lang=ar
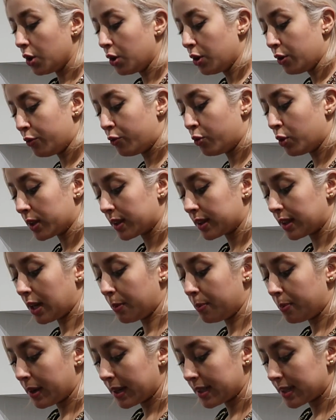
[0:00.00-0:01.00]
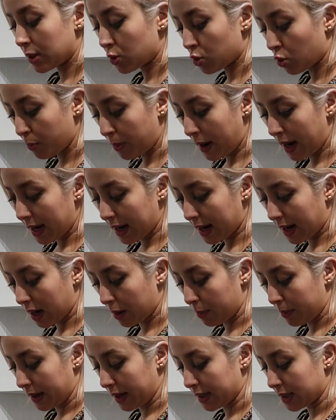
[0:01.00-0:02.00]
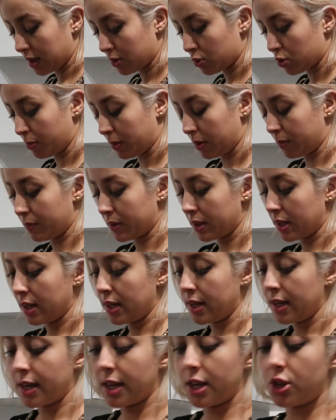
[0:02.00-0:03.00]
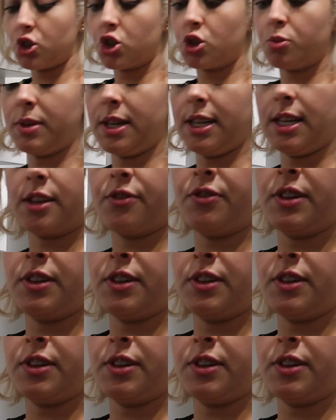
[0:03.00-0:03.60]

اون ايه، فوا طيب خصها تكون بحال هكا البنات ها نتوما كتجمع لك